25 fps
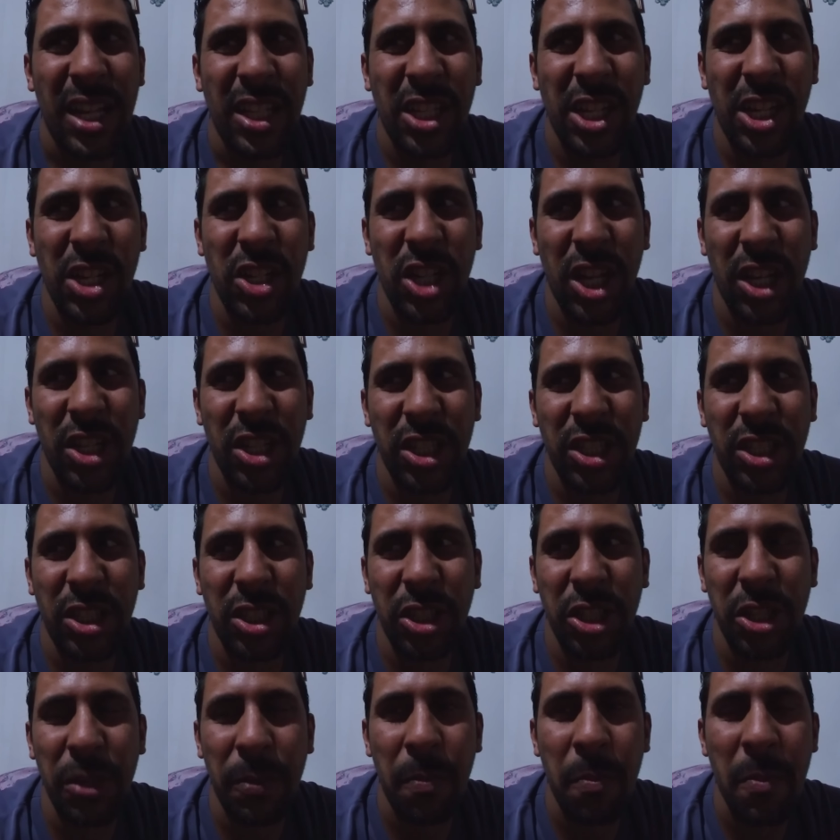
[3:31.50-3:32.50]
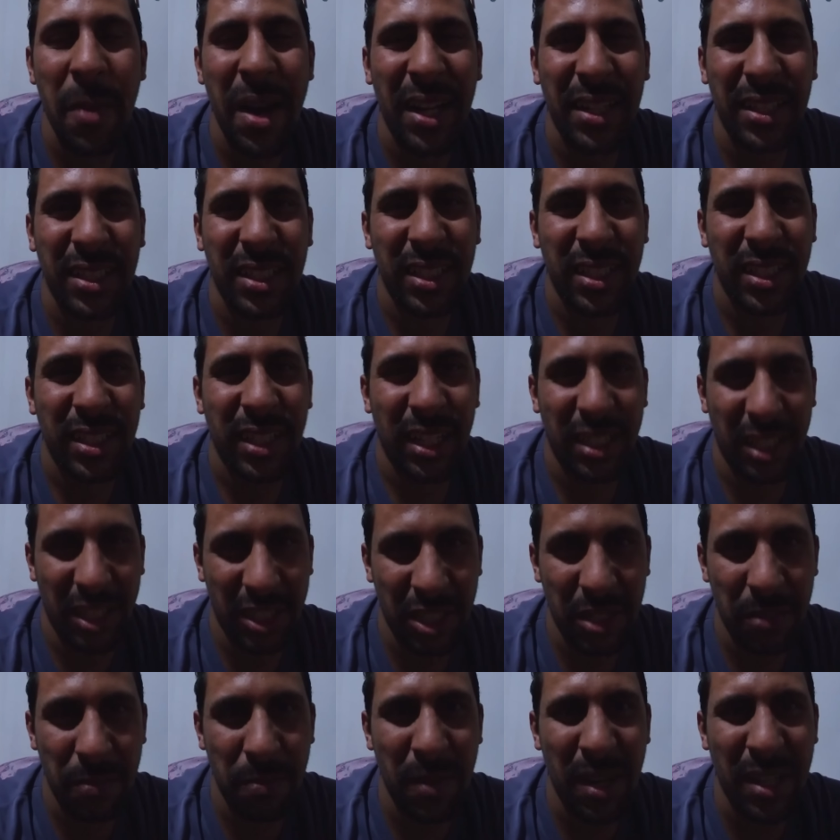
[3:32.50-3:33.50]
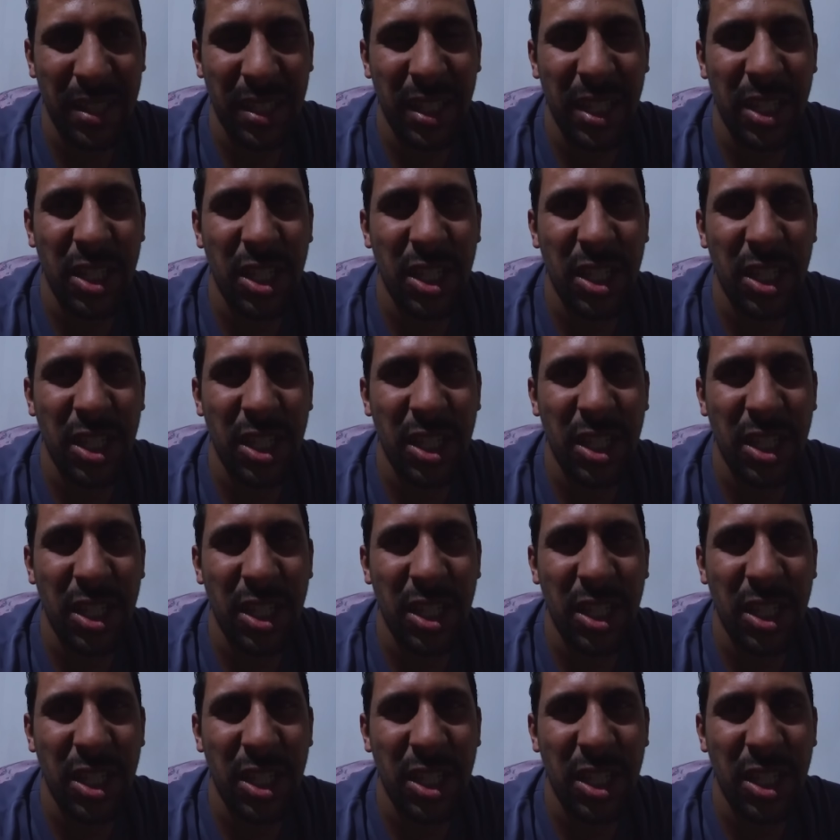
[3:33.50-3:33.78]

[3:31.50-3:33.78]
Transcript: تيليشارجيت تيب مات هذيك تيب مات